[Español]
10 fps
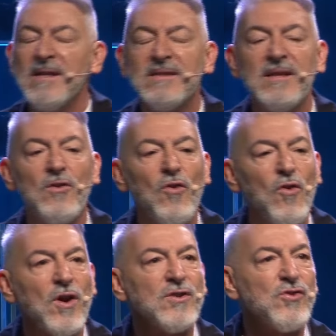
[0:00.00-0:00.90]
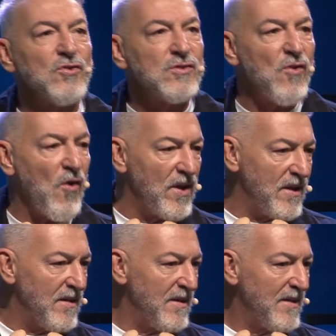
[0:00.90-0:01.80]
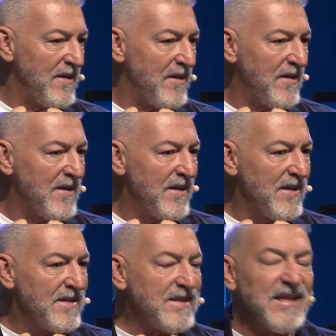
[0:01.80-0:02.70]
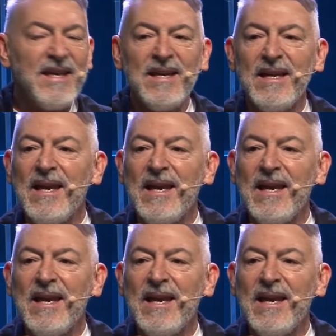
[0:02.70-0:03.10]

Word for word: sino lo que yo soy. Si